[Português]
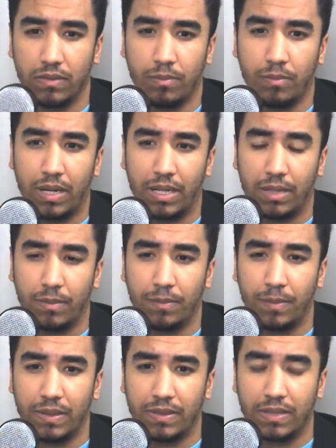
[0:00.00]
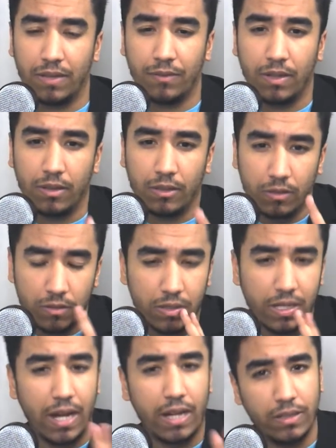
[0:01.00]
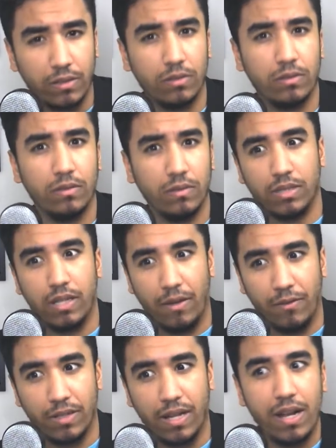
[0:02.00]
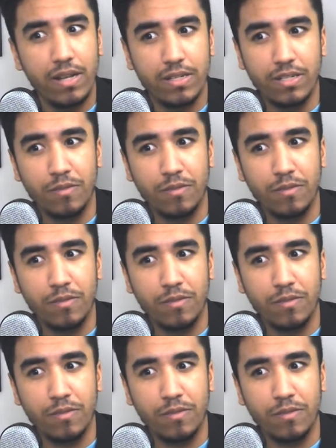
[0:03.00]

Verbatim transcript: vai parar para pensar e falar, cara, isso é verdade?